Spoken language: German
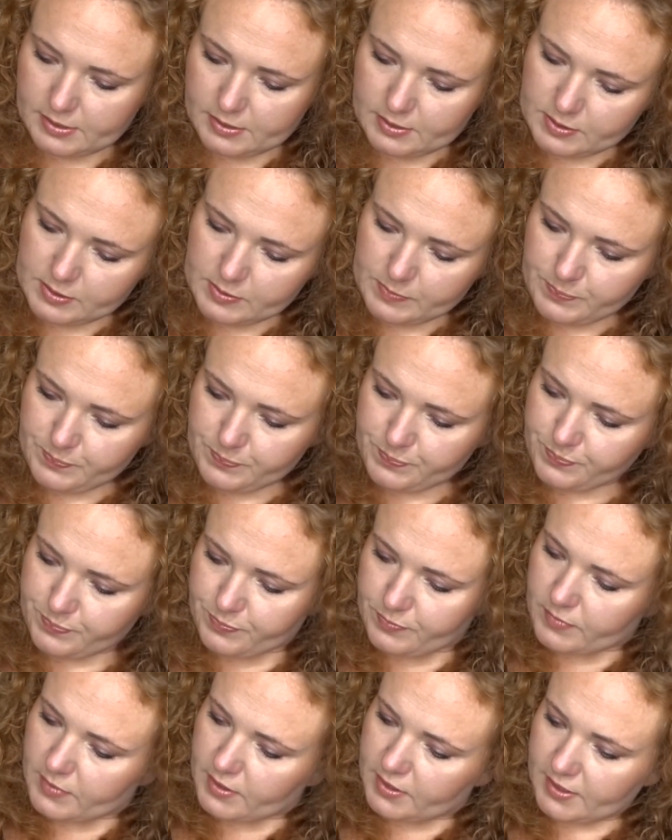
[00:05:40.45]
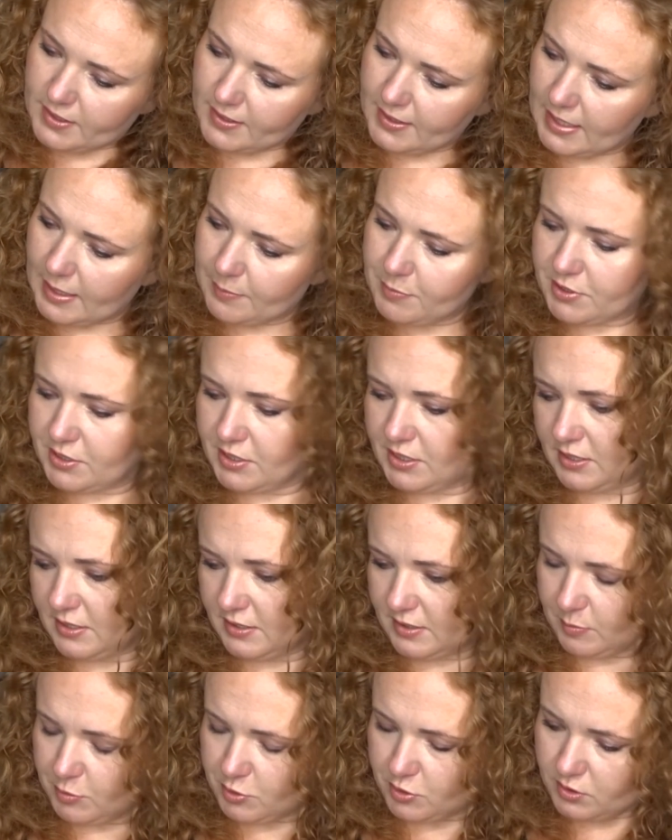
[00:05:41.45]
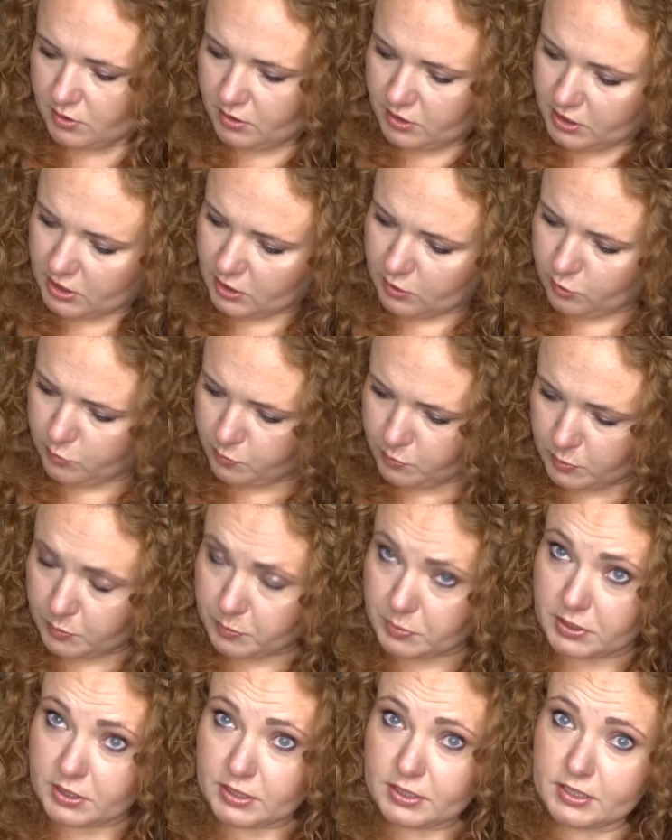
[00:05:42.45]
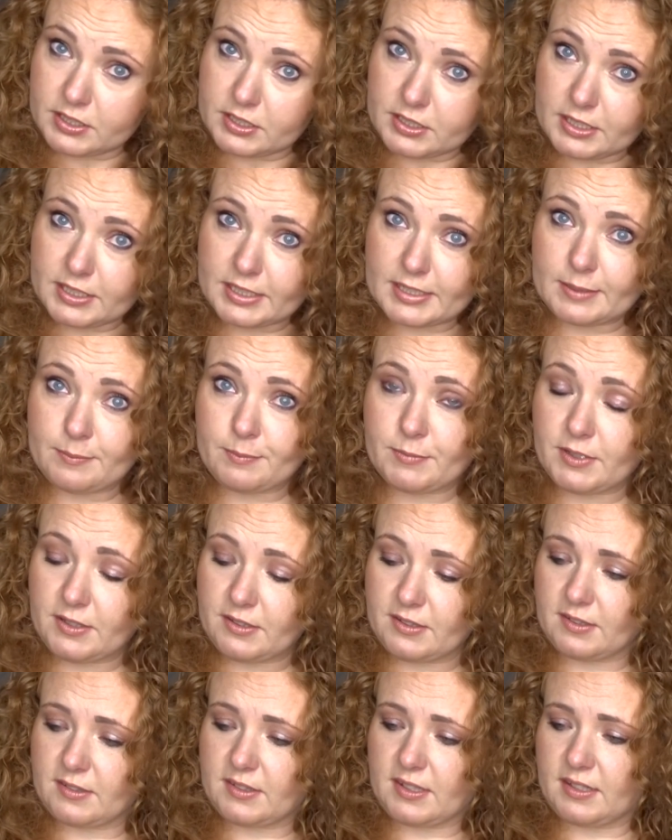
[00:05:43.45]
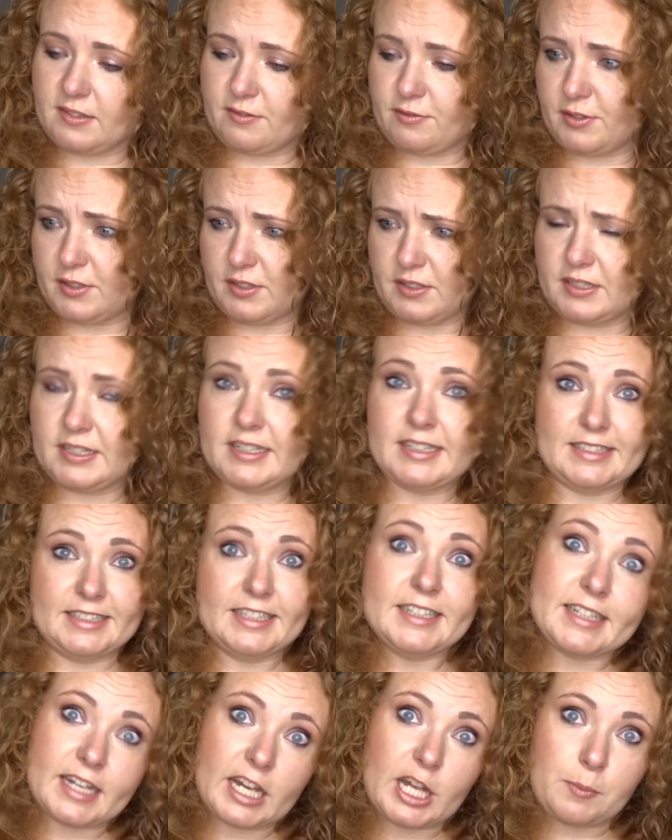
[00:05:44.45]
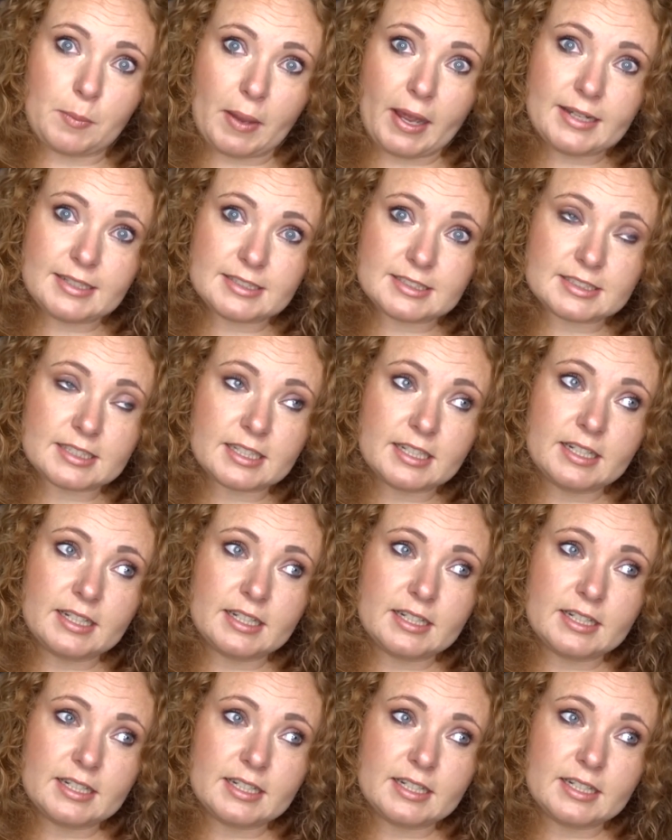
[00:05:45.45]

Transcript: Ähm, dann habe ich hier, das habe ich noch nicht ausprobiert, ähm, ist das von TK Maxx.